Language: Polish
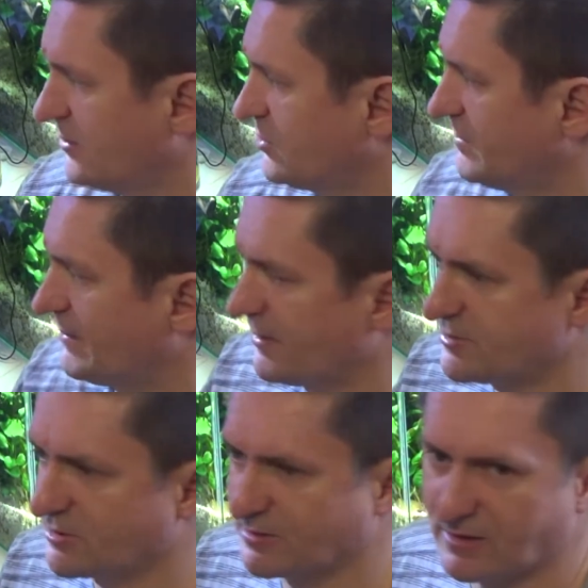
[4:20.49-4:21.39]
Tu mam na
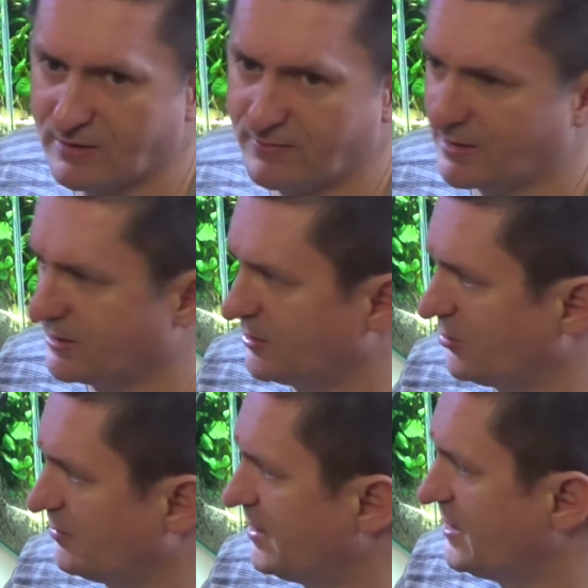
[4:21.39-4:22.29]
przykład
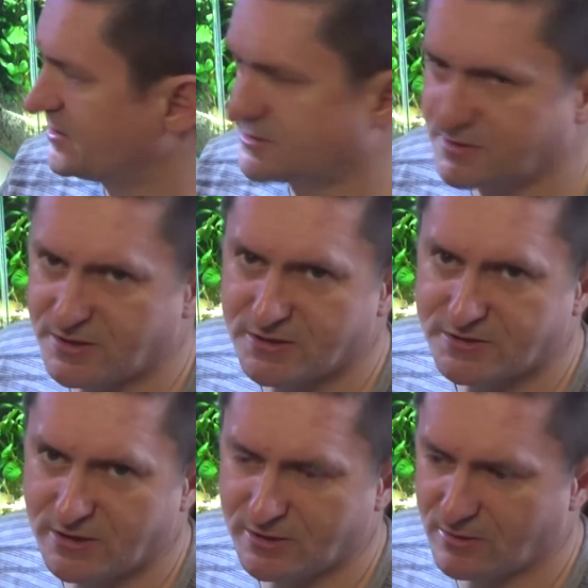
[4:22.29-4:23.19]
akwarium
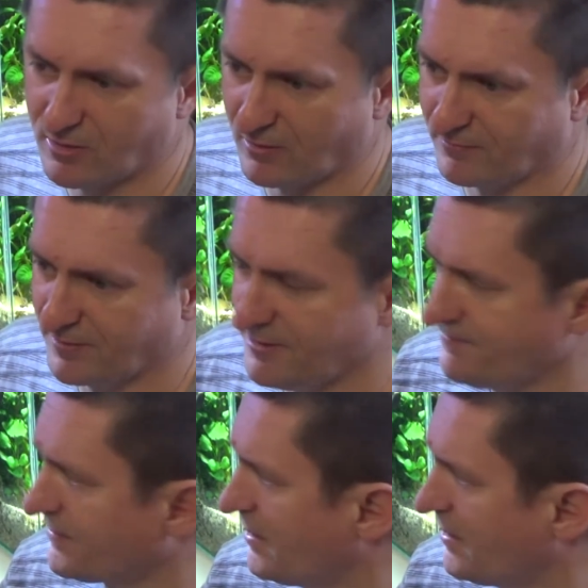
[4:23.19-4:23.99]
30 litrowy